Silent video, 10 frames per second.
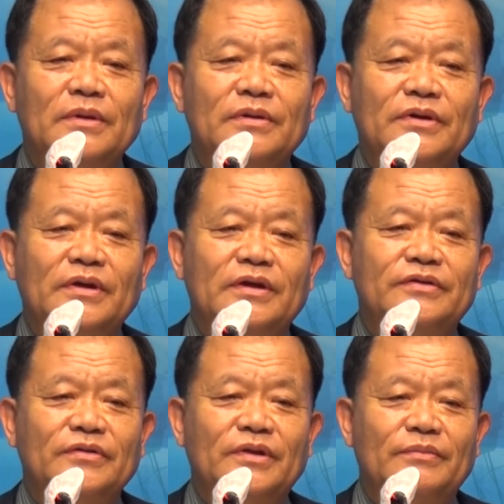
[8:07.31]
그
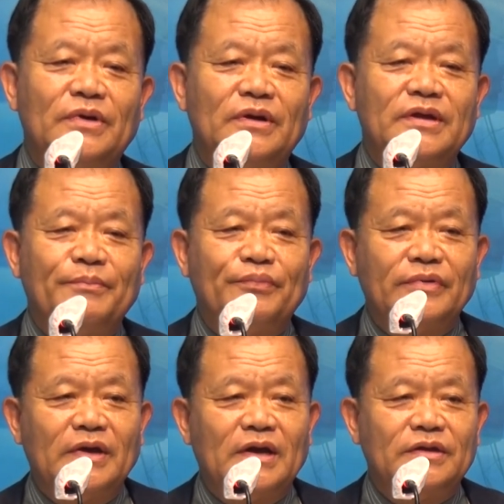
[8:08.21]
예수님을
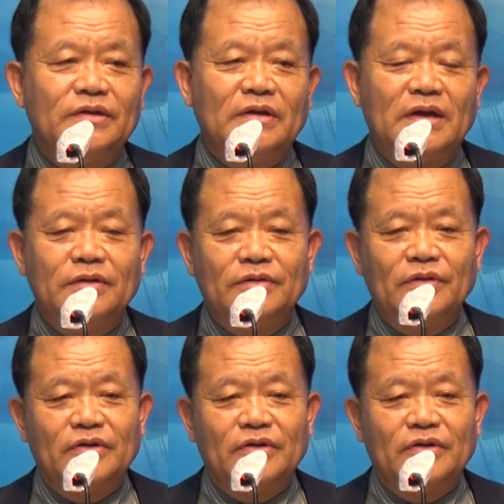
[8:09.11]
기쁘게 하는